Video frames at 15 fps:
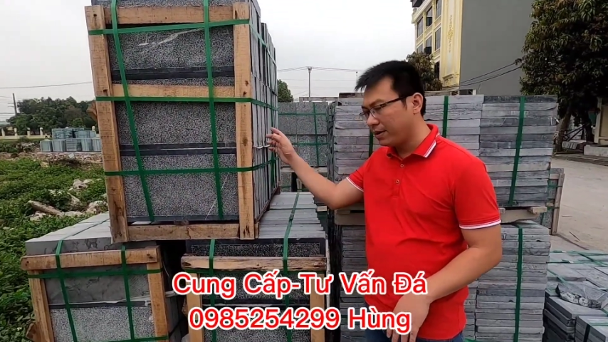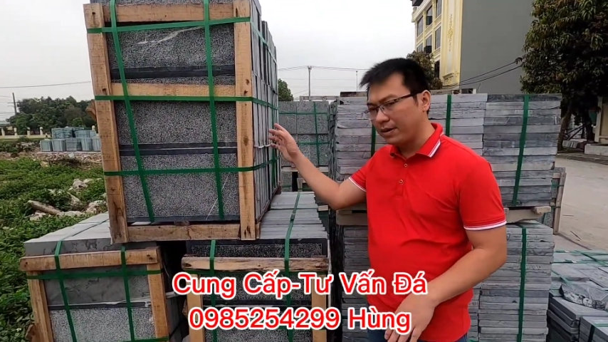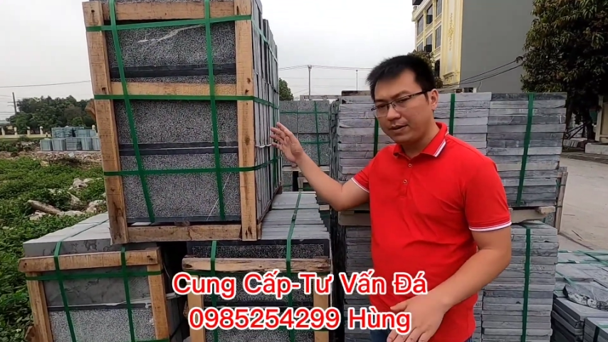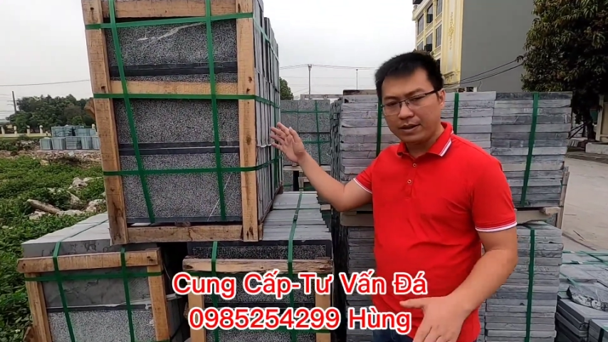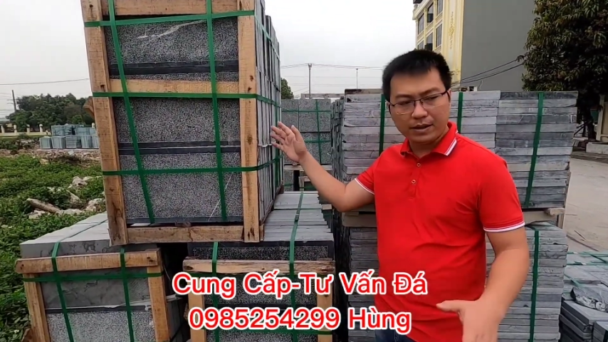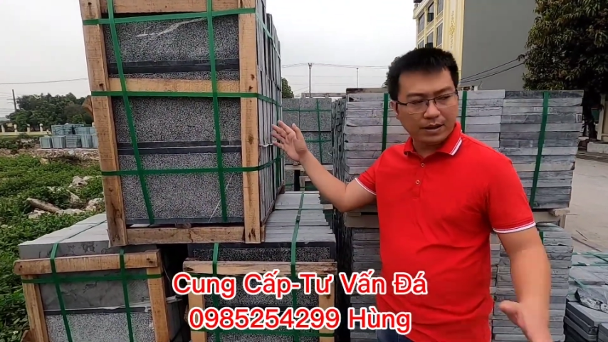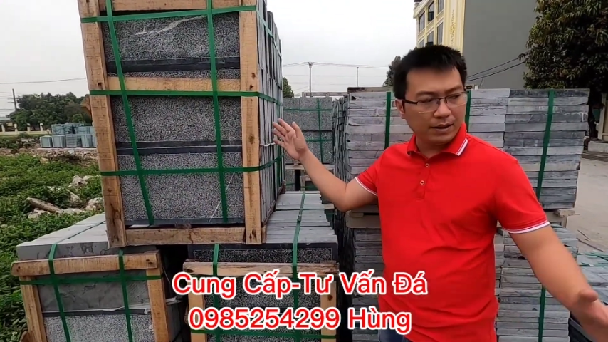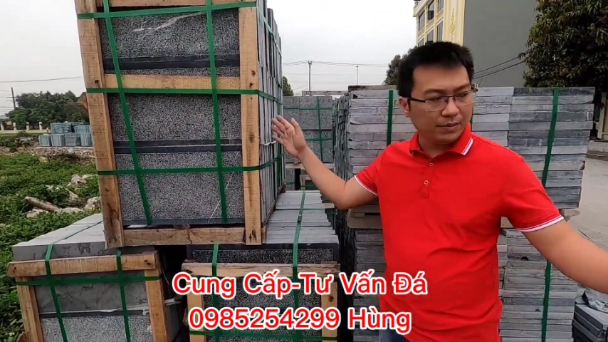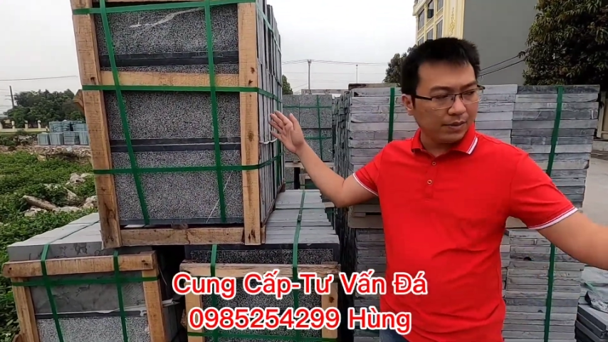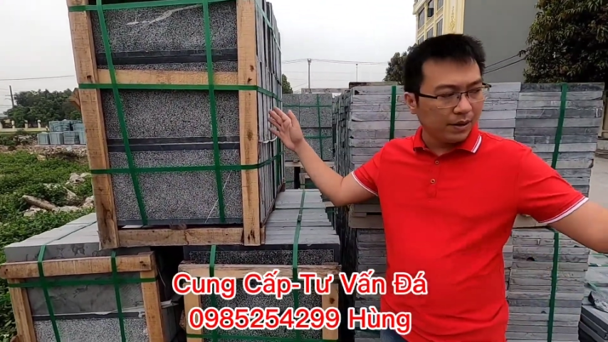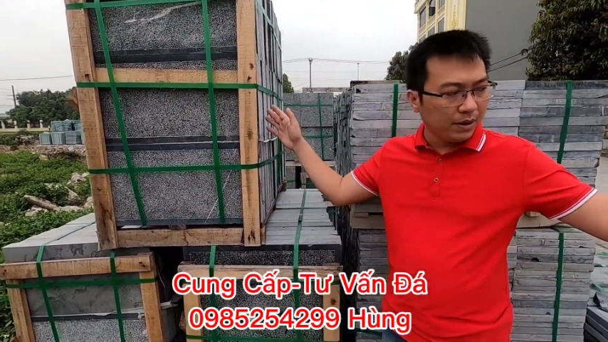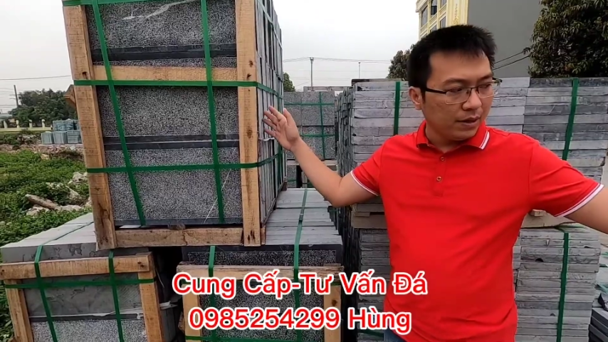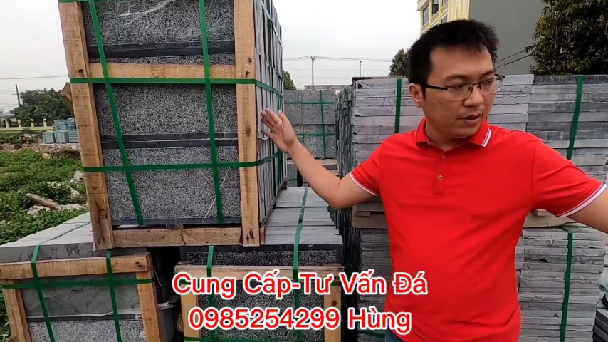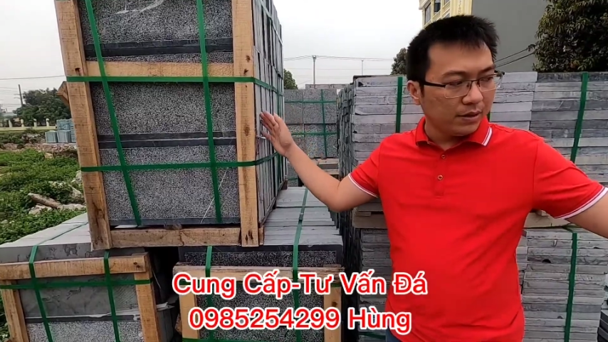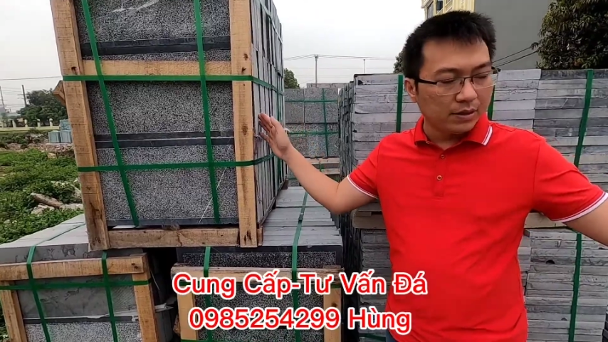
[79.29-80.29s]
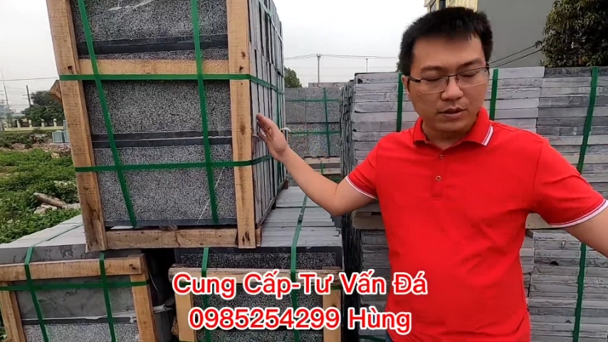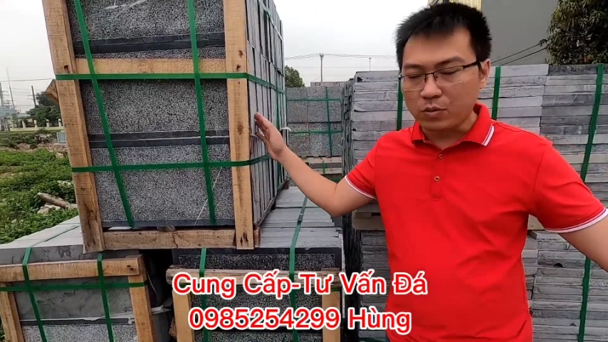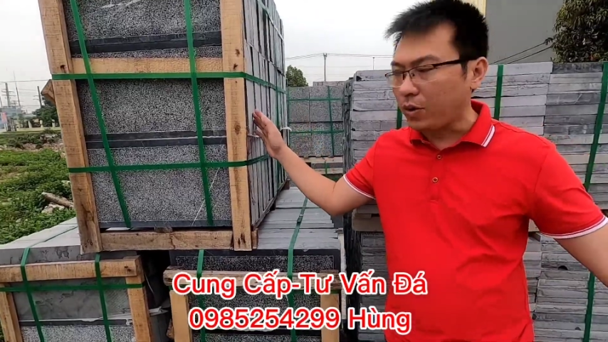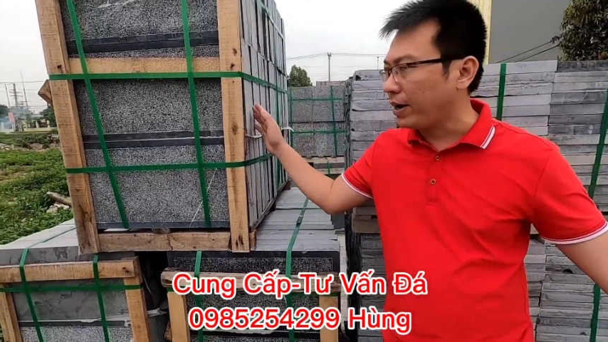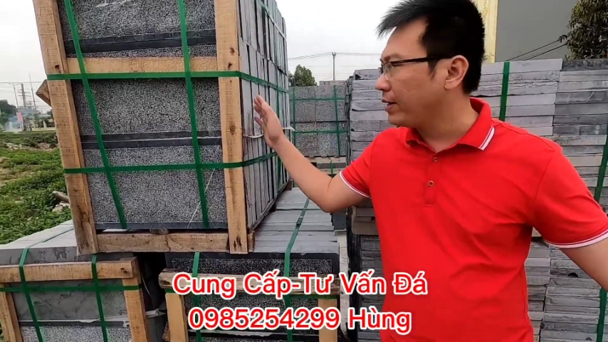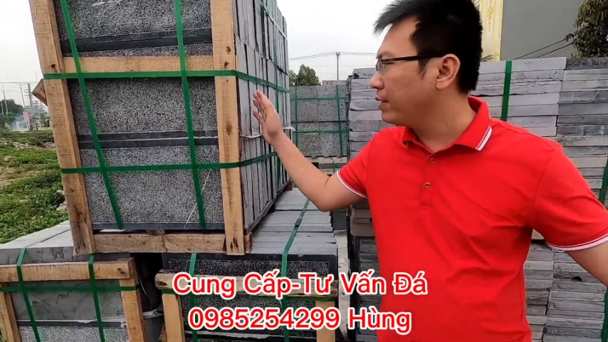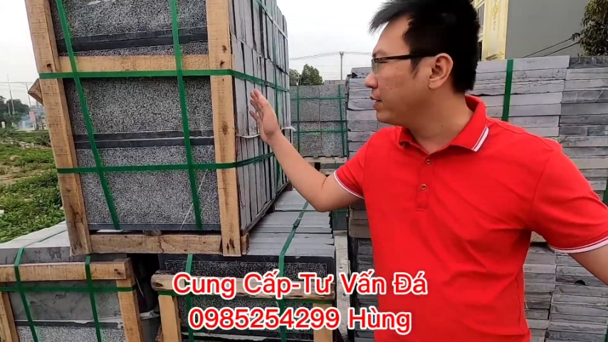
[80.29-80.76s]
đây anh em
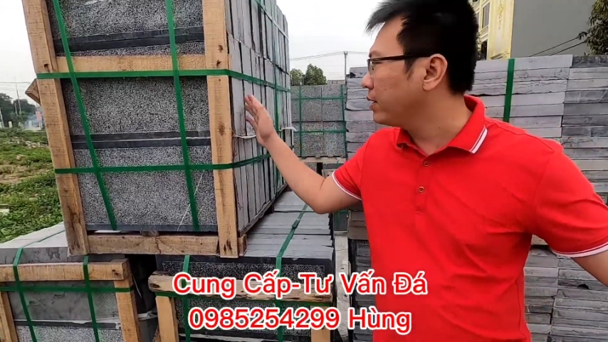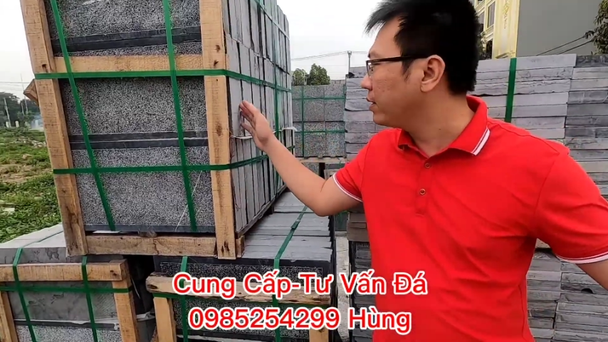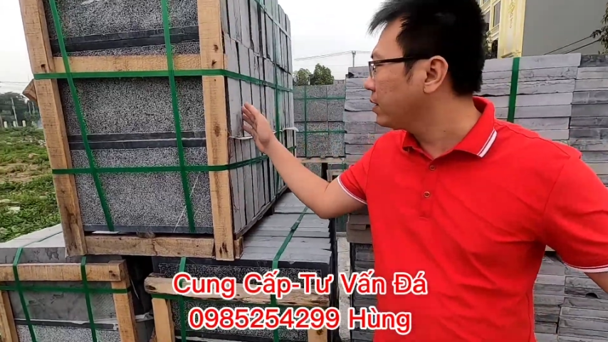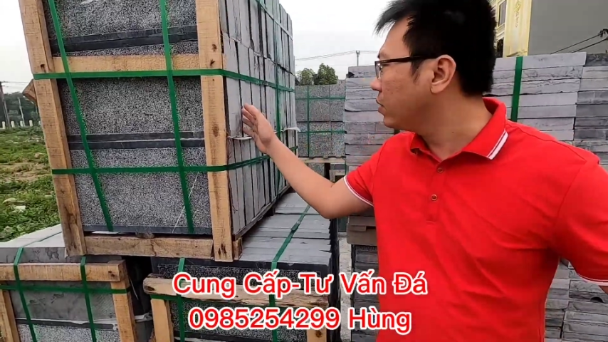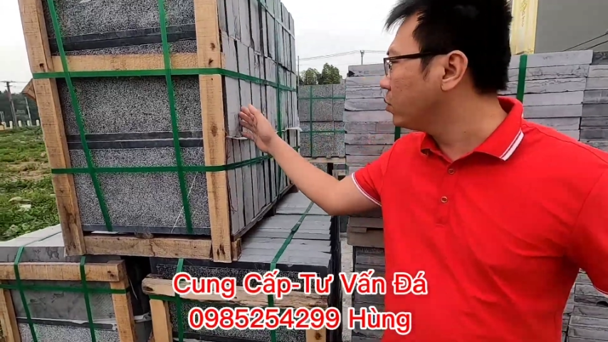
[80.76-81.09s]
quay những cái